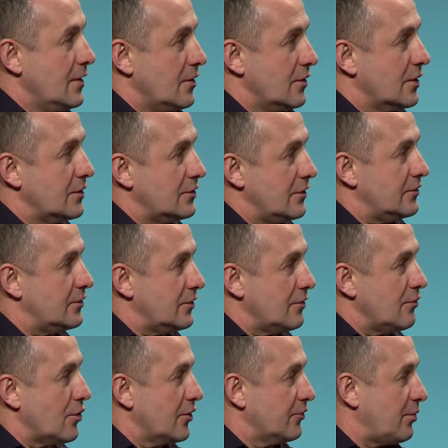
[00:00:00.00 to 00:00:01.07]
Он говорит, если ты
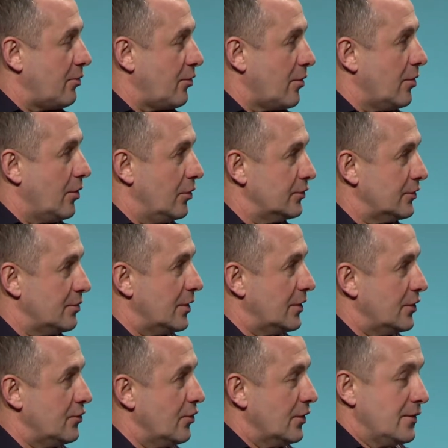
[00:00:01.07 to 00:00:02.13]
его раз попробовал, он тебя
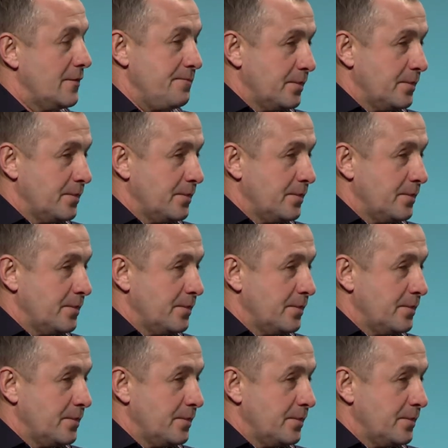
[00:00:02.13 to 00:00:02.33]
найдет.